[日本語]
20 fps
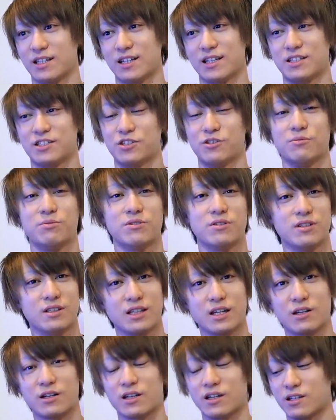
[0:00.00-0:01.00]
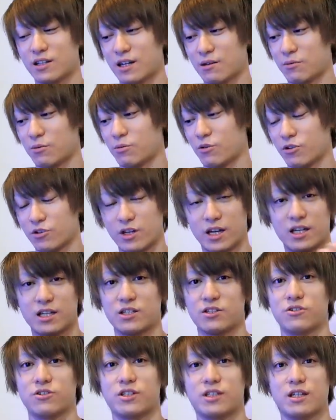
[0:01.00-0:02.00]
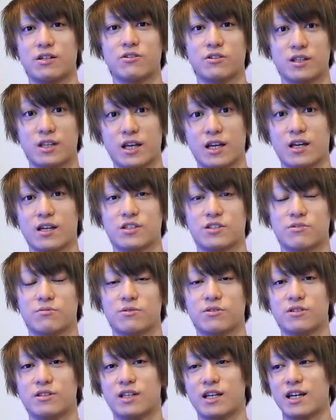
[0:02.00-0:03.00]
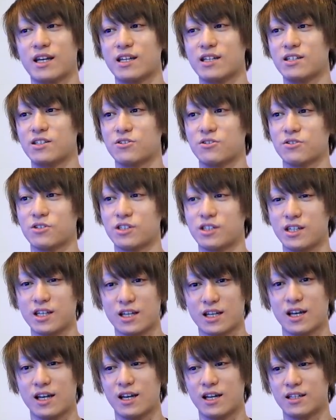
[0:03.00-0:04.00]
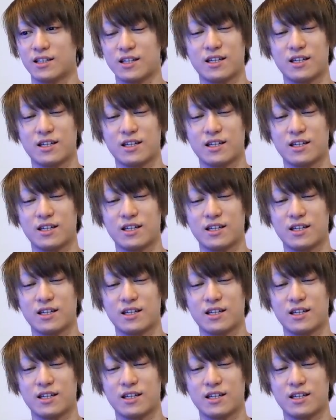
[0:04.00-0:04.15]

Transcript: で、自分で、あの僕編集してるんで、自分で編集して、